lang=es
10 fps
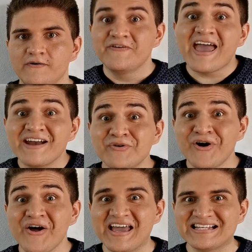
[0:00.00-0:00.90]
Bien,
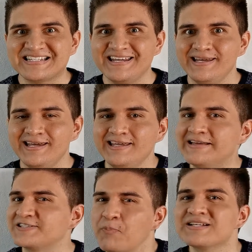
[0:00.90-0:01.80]
brothers, y
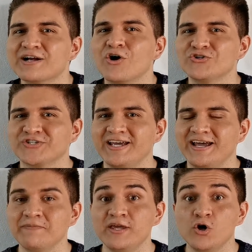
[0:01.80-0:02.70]
después de
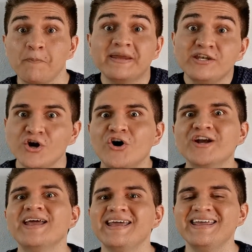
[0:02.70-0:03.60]
conocer mi
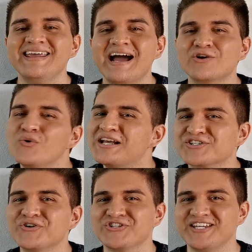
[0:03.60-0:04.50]
opinión y algunas
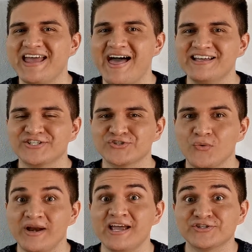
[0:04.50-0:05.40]
curiosidades
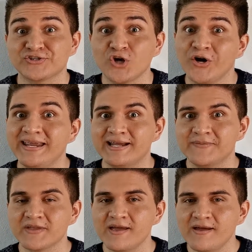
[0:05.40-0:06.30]
sobre Sonic,
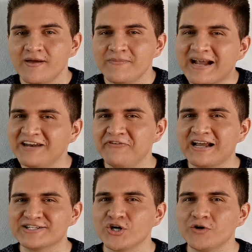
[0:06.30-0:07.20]
mi
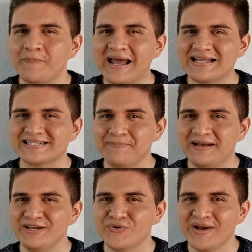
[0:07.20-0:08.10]
calificación para esta
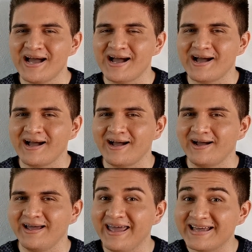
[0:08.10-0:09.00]

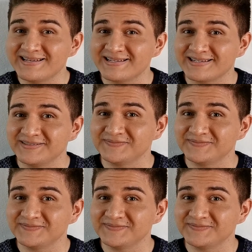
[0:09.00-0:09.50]
película es